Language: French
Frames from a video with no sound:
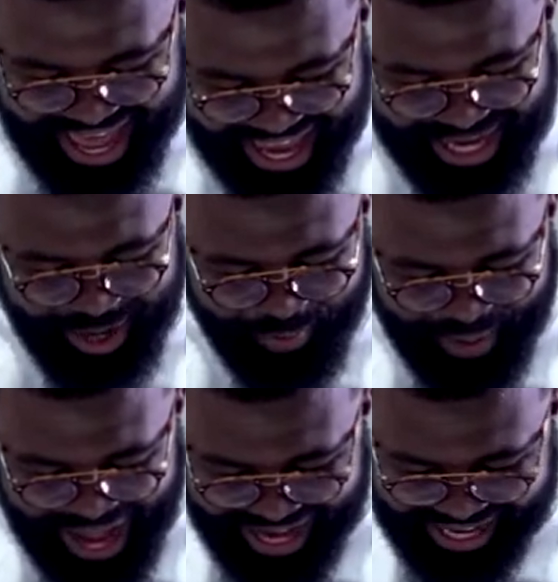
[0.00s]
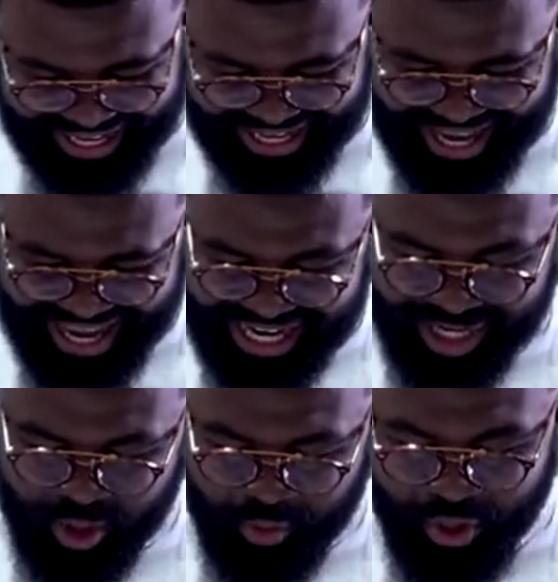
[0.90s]
et des parcs.
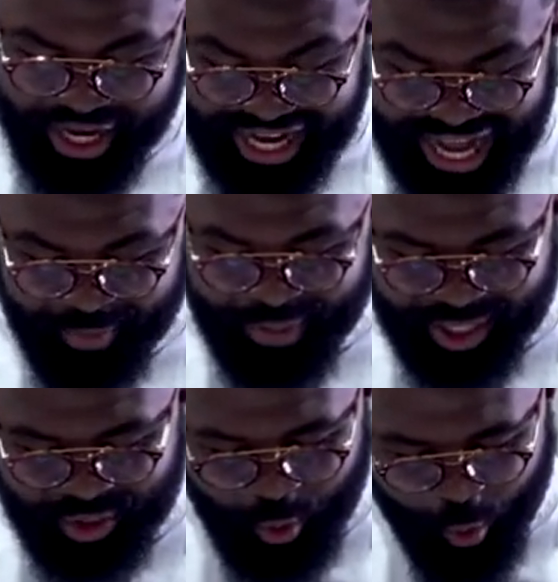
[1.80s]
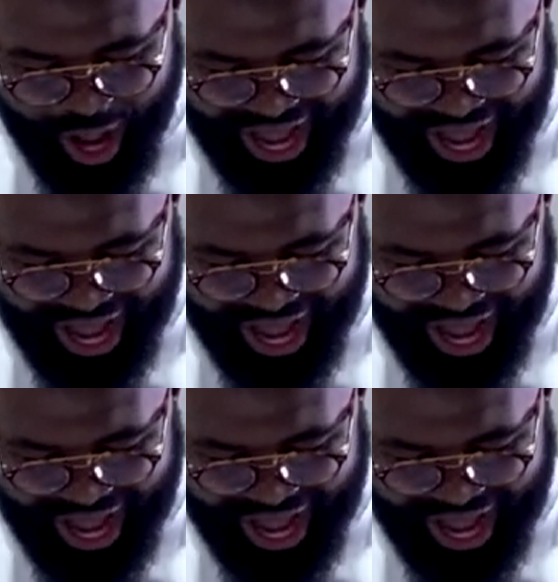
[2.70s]
Ils demeuraient là près du roi